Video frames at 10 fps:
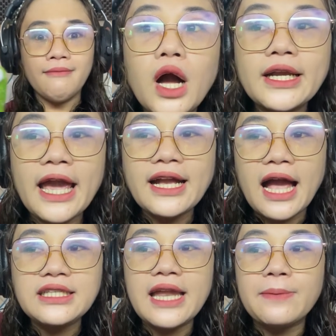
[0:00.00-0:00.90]
Oke
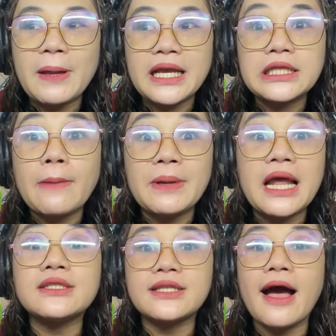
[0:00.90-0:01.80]
guys, daripada kita
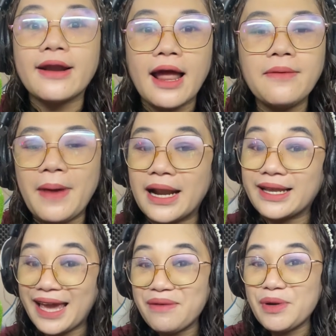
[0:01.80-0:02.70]
penasaran, mari
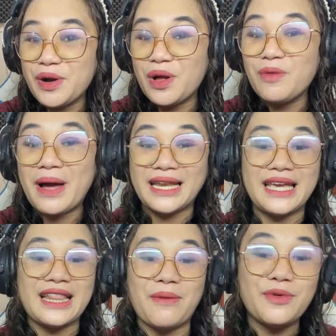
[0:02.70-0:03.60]
kimul, mari kita